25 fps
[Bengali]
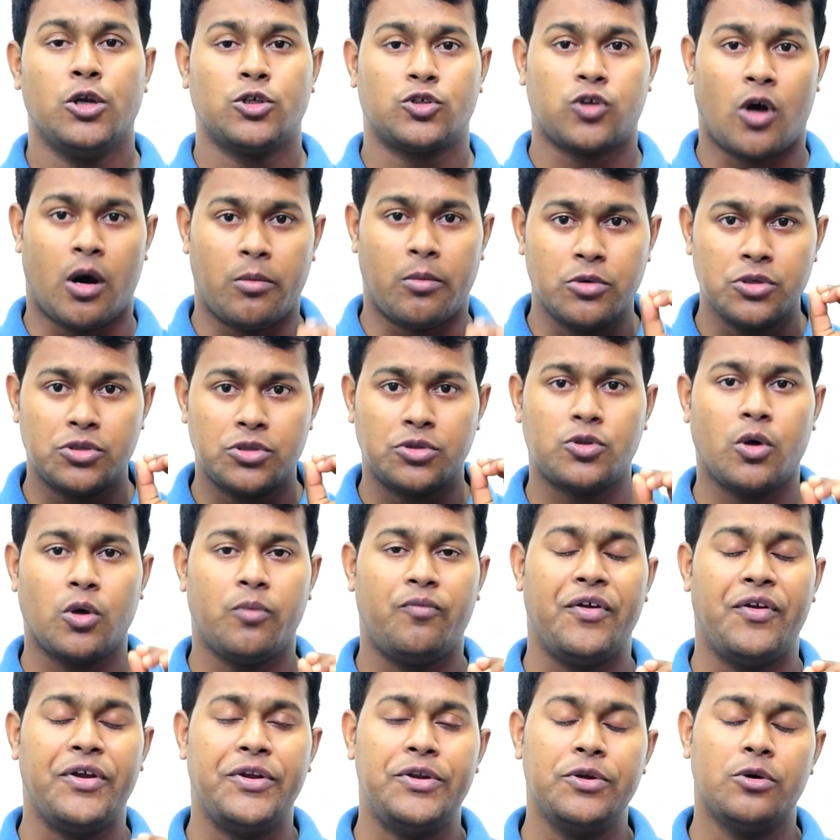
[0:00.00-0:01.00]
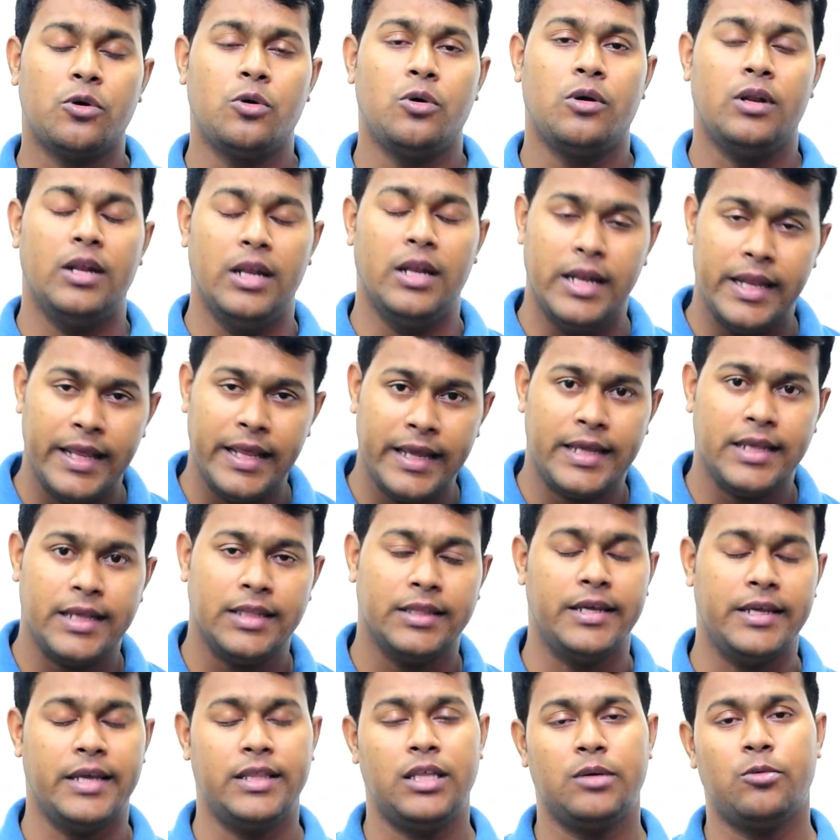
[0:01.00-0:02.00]
সমস্ত ভিডিও লিঙ্ক
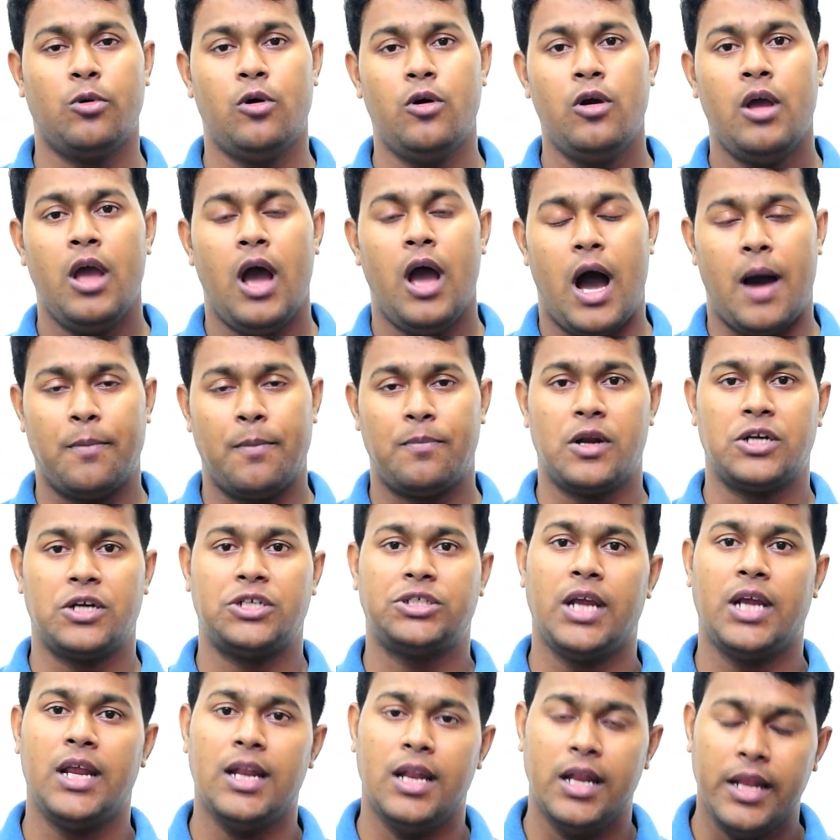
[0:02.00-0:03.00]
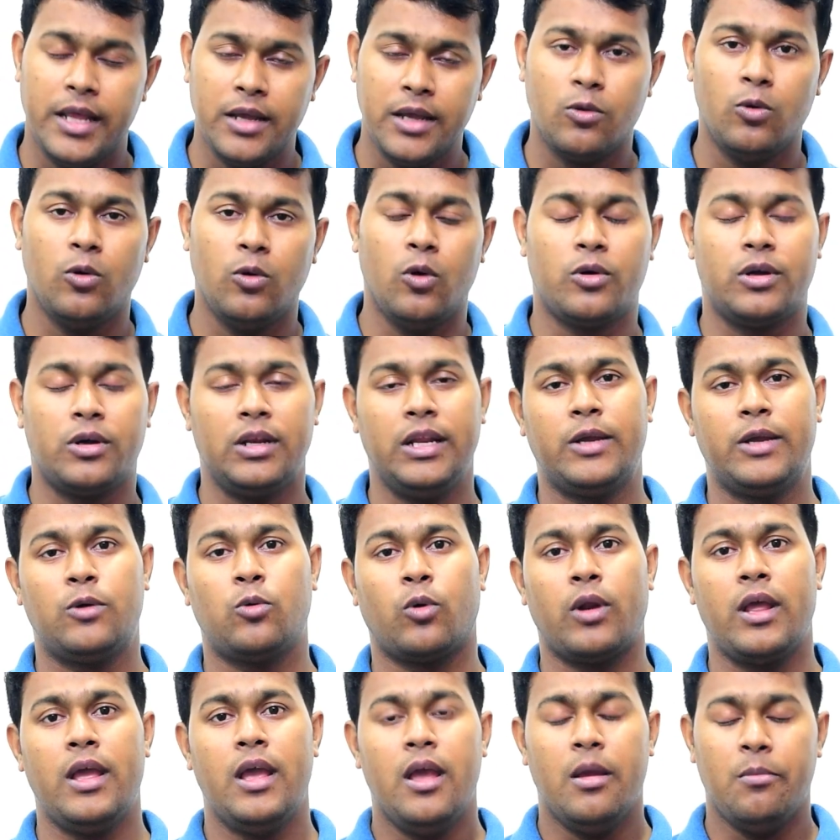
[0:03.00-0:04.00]
দিয়ে দেবো আপনার সেই লিঙ্কগুলো ক্লিক
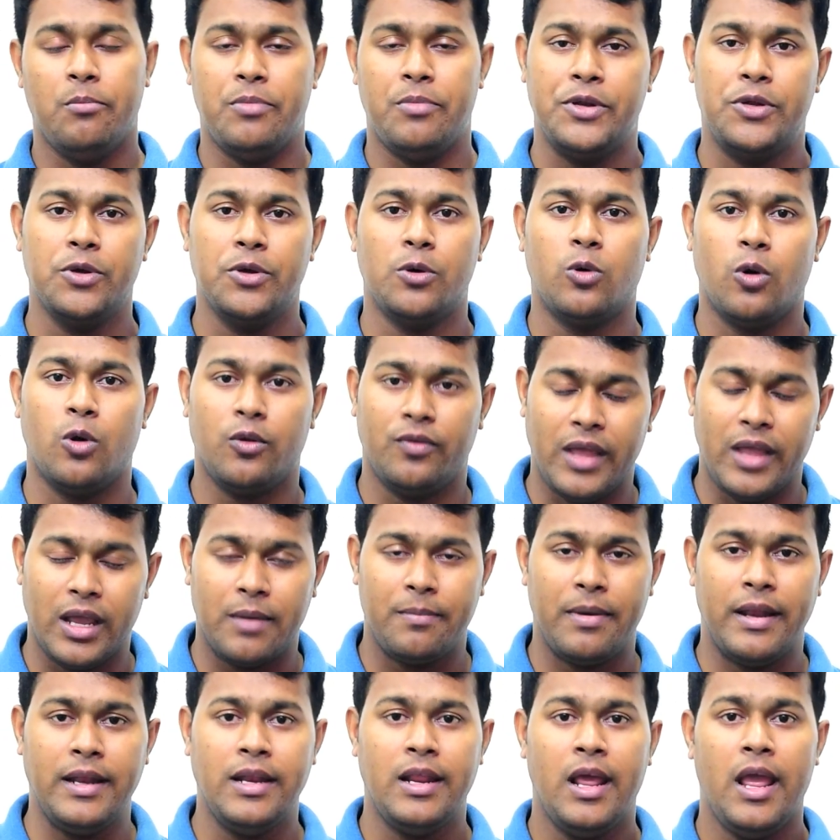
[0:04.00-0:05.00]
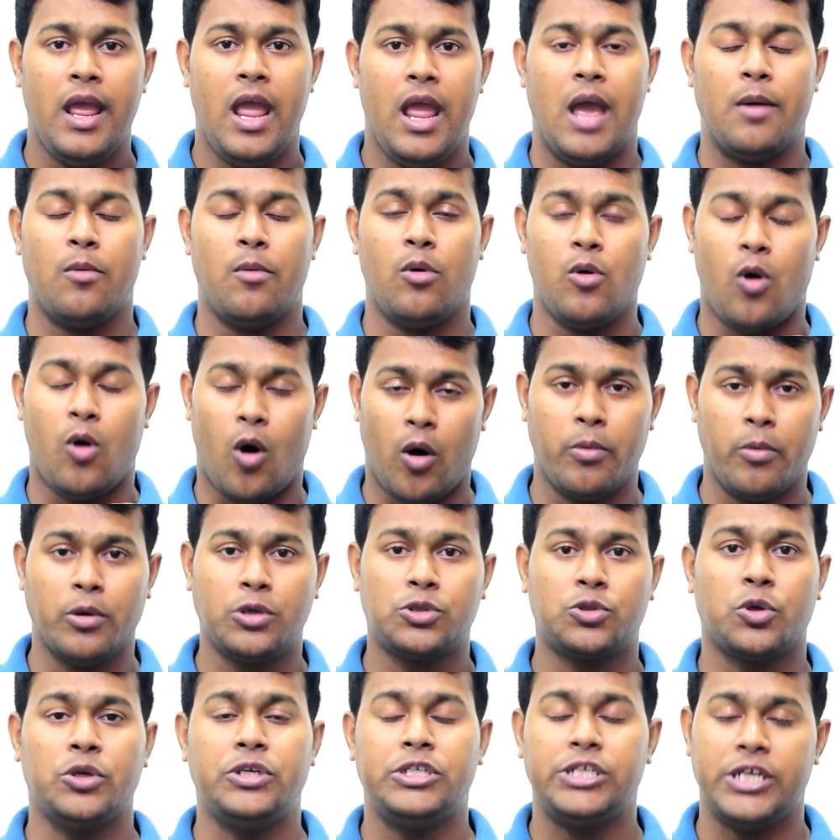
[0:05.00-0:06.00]
করে ভিডিওগুলো দেখবেন এবং
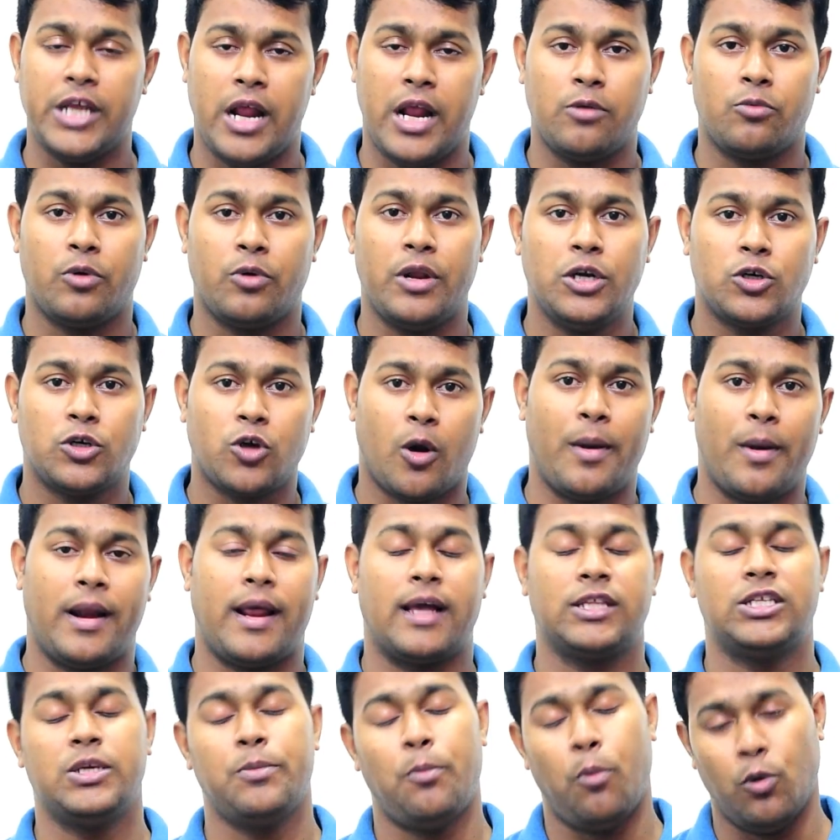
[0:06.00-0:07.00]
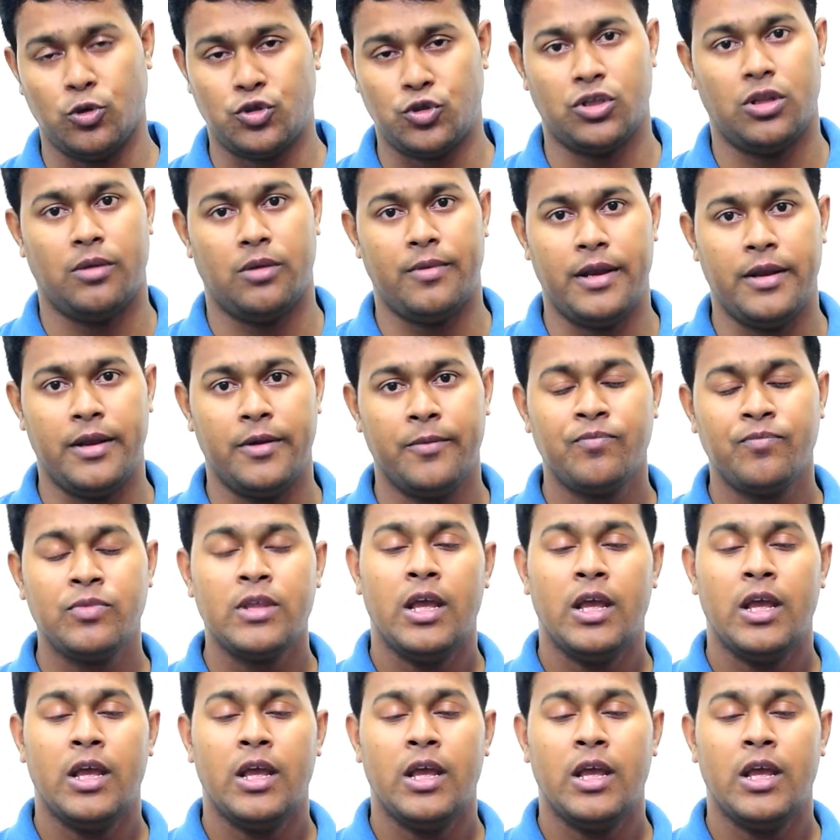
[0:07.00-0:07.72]
অবশ্যই শেয়ার করে সবার কাছে পৌঁছে দেবেন